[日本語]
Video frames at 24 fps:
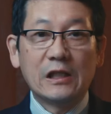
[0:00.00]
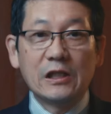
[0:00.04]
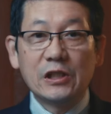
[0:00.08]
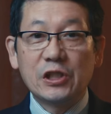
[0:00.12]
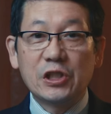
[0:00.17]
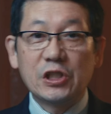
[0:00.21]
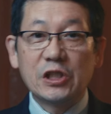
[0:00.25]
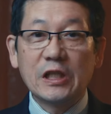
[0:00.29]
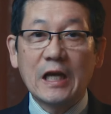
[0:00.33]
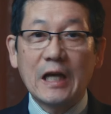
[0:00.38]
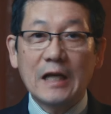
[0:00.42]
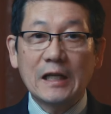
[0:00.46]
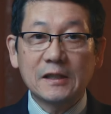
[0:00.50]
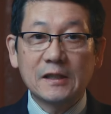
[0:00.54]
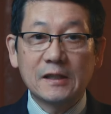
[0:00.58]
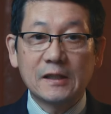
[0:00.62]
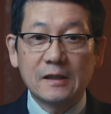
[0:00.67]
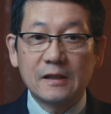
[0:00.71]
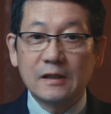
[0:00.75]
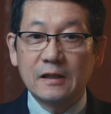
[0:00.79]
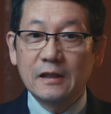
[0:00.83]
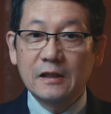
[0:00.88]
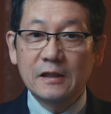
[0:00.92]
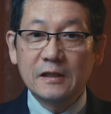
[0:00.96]
4
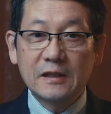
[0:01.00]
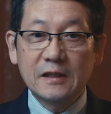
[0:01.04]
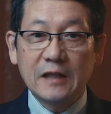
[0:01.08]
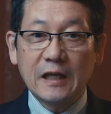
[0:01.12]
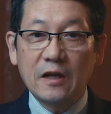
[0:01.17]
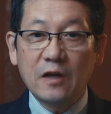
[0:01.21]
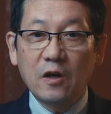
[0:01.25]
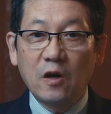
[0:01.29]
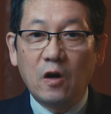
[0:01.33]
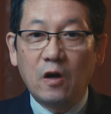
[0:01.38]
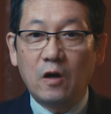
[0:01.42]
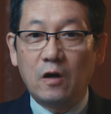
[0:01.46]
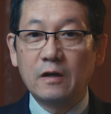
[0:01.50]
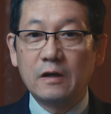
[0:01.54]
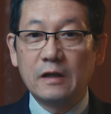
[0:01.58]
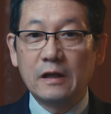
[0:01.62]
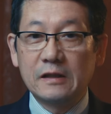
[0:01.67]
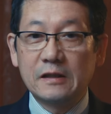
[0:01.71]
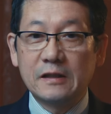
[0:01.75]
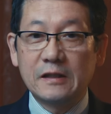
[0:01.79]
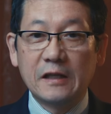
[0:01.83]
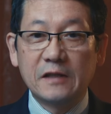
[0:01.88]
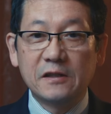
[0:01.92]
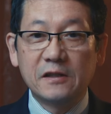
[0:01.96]
月5日の
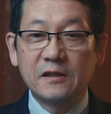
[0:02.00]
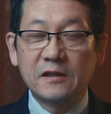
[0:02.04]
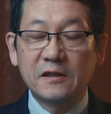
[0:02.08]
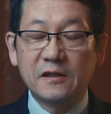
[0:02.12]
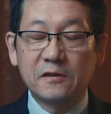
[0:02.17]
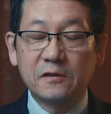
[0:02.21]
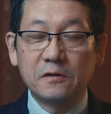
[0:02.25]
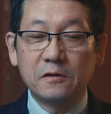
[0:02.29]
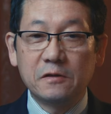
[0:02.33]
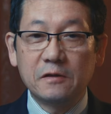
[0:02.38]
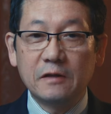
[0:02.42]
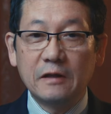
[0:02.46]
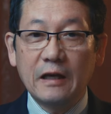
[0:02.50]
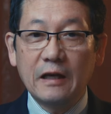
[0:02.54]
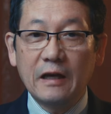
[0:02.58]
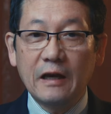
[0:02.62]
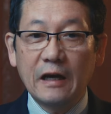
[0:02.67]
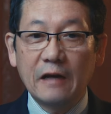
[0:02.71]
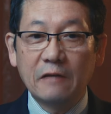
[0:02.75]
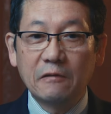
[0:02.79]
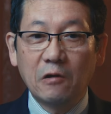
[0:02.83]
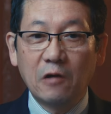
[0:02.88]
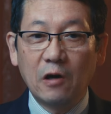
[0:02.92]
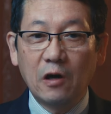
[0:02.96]
誠実礼
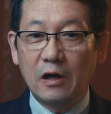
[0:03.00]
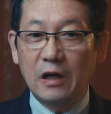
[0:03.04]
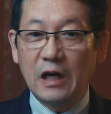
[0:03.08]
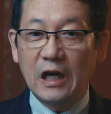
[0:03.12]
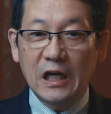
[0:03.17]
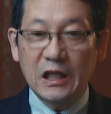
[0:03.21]
拝を